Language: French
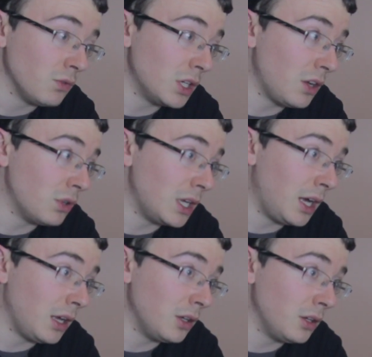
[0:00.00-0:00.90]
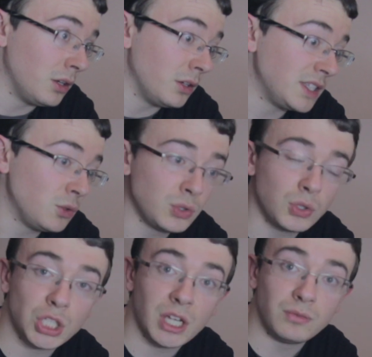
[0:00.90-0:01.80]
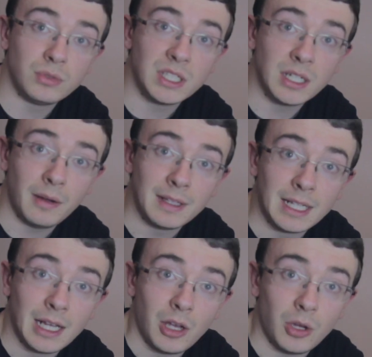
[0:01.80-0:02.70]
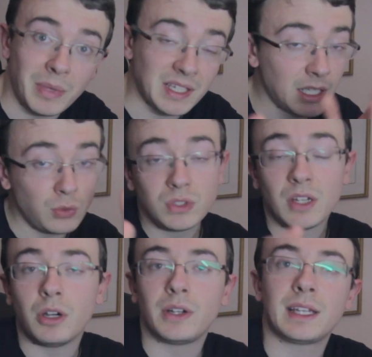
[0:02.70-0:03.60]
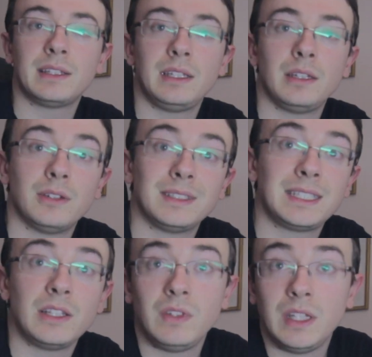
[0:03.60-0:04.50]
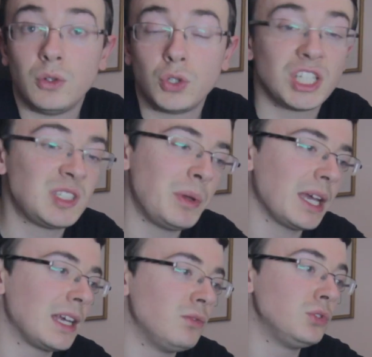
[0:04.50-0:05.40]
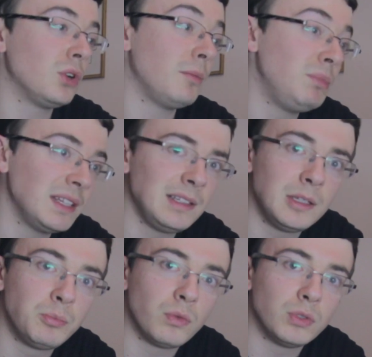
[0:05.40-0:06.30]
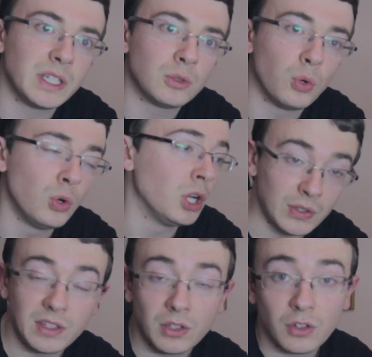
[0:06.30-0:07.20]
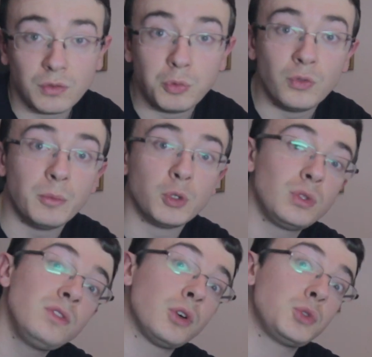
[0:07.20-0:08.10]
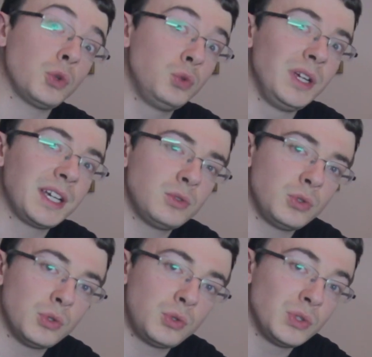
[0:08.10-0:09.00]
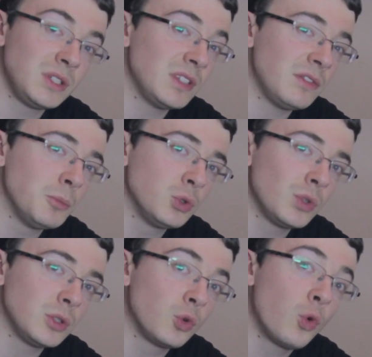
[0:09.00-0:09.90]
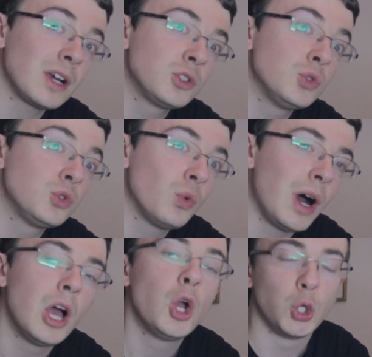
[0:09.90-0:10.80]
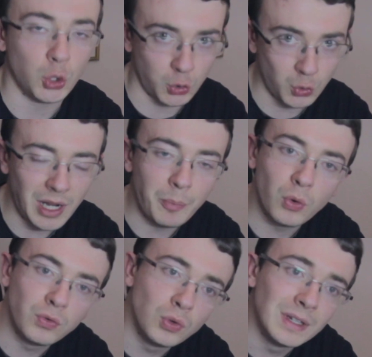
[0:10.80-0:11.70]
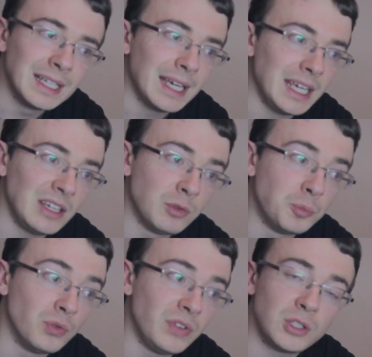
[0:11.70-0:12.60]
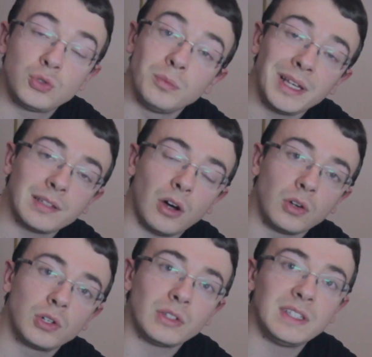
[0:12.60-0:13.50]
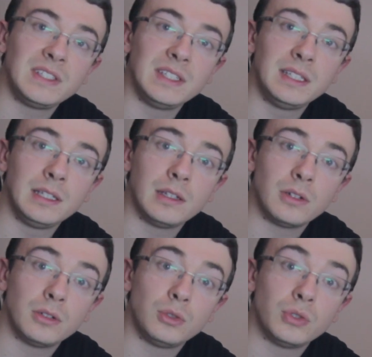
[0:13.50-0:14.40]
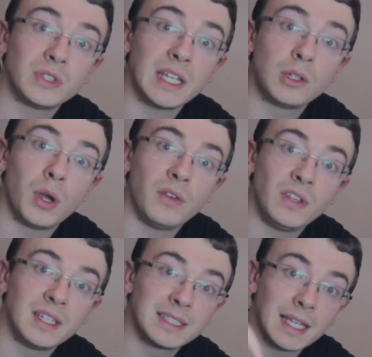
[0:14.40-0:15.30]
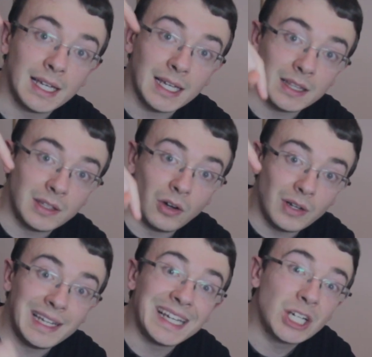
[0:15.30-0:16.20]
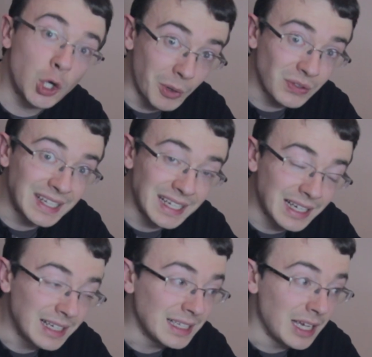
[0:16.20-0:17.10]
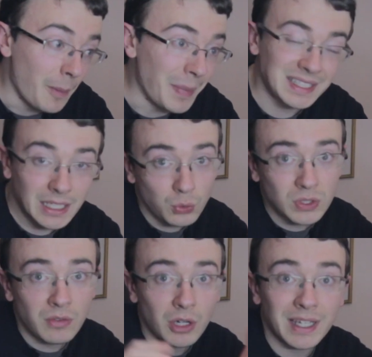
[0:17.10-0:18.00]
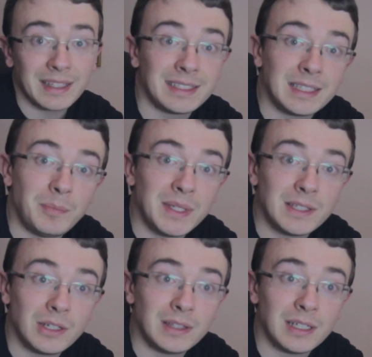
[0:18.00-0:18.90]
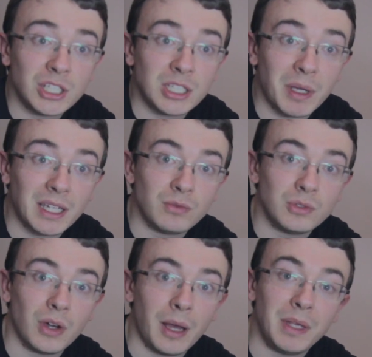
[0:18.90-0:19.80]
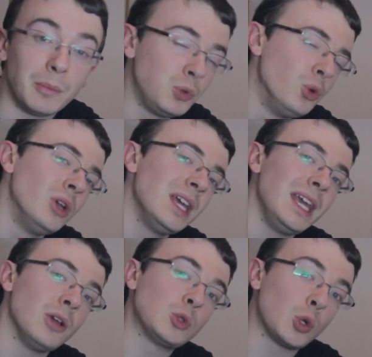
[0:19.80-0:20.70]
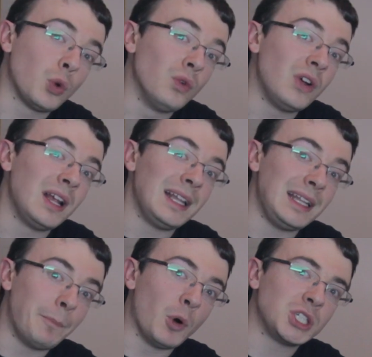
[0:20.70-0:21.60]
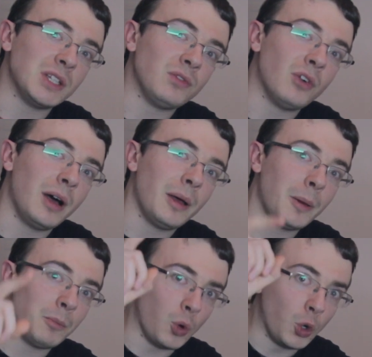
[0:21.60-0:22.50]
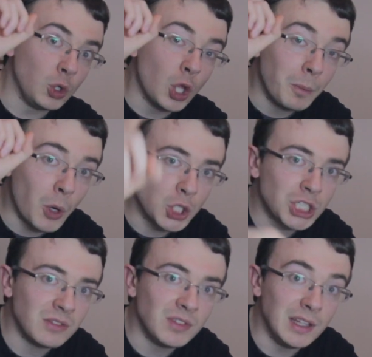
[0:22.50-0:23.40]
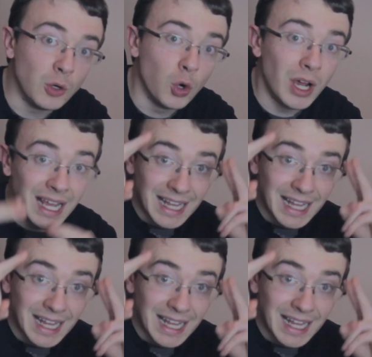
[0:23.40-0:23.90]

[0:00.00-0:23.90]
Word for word: Voilà, voilà, euh, c'est tout ce que j'ai à vous dire. Euh, merci à tous d'avoir regardé euh, cette vidéo, j'espère qu'elle vous aura bien aidé pour vos intros. En attendant, vous pouvez me suivre sur tous les réseaux sociaux si vous avez besoin de quoi que ce soit, je suis là pour vous. Et vous pouvez soumettre encore des idées de PsychoFX dans les commentaires. Merci à tous d'avoir regardé cet épisode, j'espère qu'il vous aura bien plu. Et on se retrouve la prochaine fois pour une prochaine vidéo.